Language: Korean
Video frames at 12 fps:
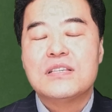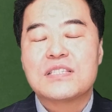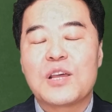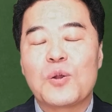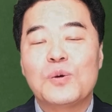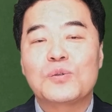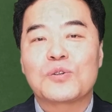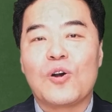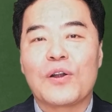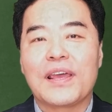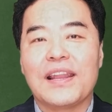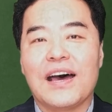새로운
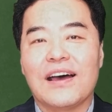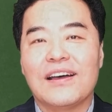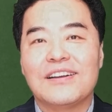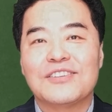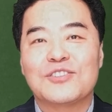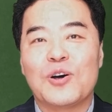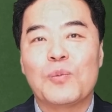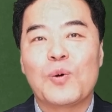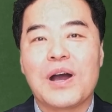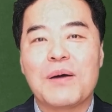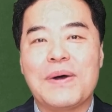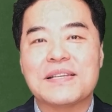거래나
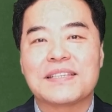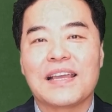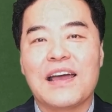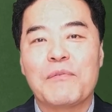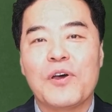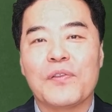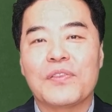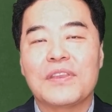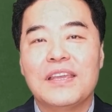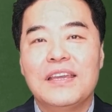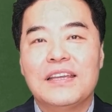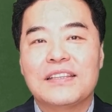정보가 발생하면
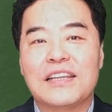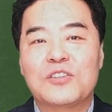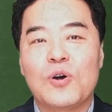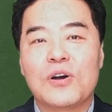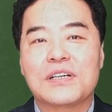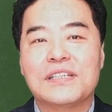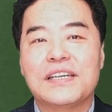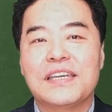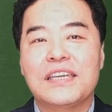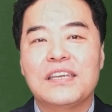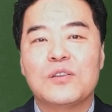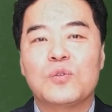
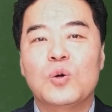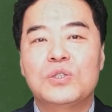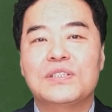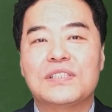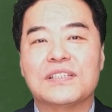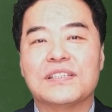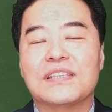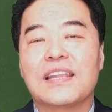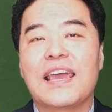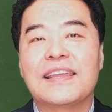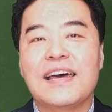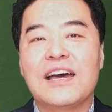네트워크의 노드들은
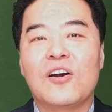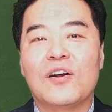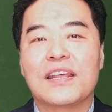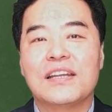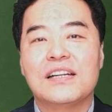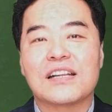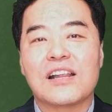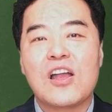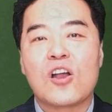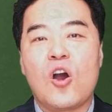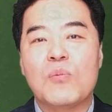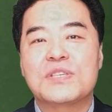해당 거래를
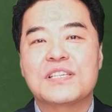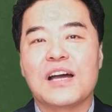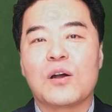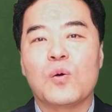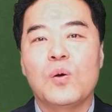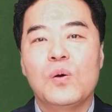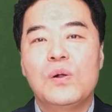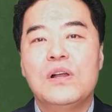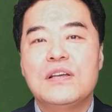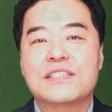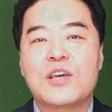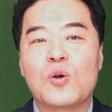검증하고
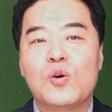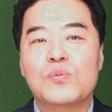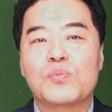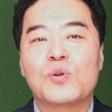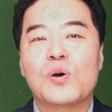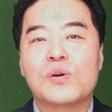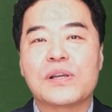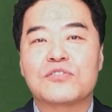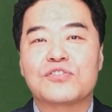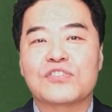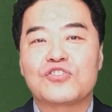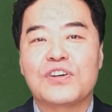새로운 블록을
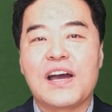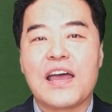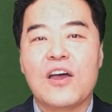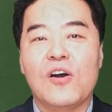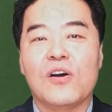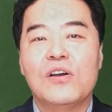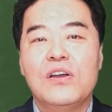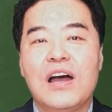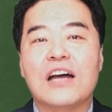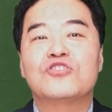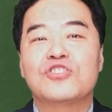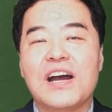추, 가하여
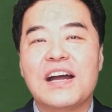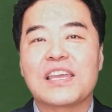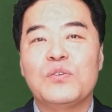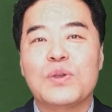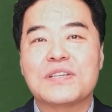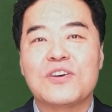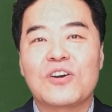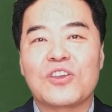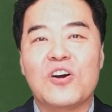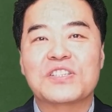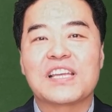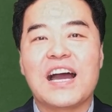아, 추가하기 위해서
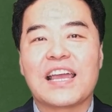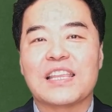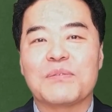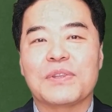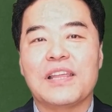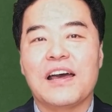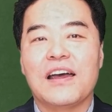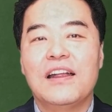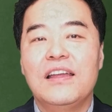경쟁하게 됩니다.